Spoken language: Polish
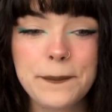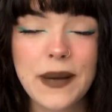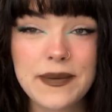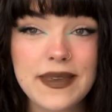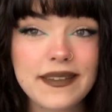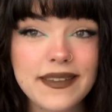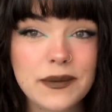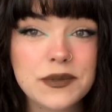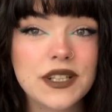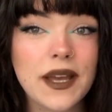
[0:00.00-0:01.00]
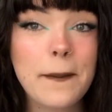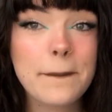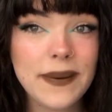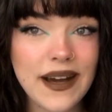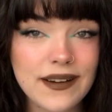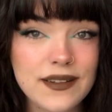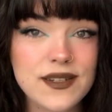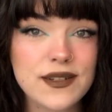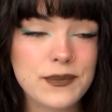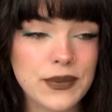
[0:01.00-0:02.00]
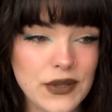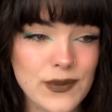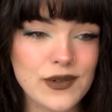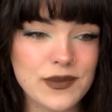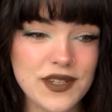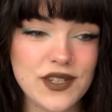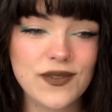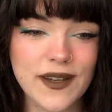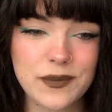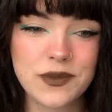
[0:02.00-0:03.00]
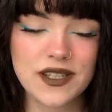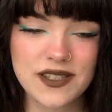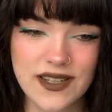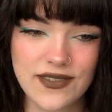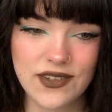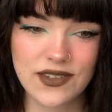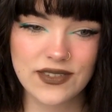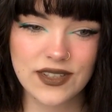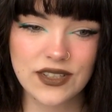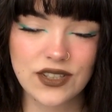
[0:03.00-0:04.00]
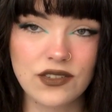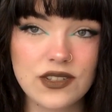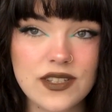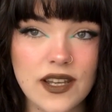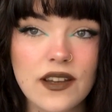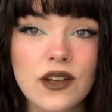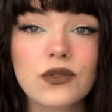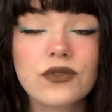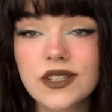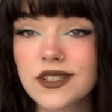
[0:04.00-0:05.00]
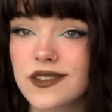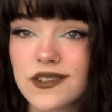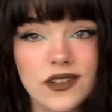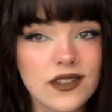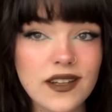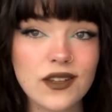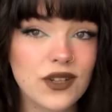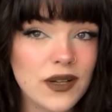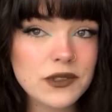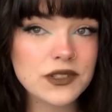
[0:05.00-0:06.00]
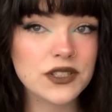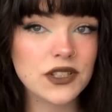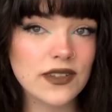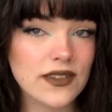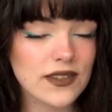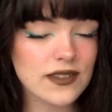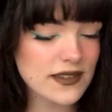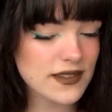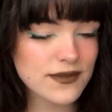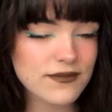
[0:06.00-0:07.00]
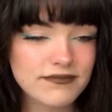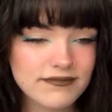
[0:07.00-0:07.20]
Pamiętam, że bardzo podobał mi się świat przedstawiony w tej książce. Również jest to literatura młodzieżowa, więc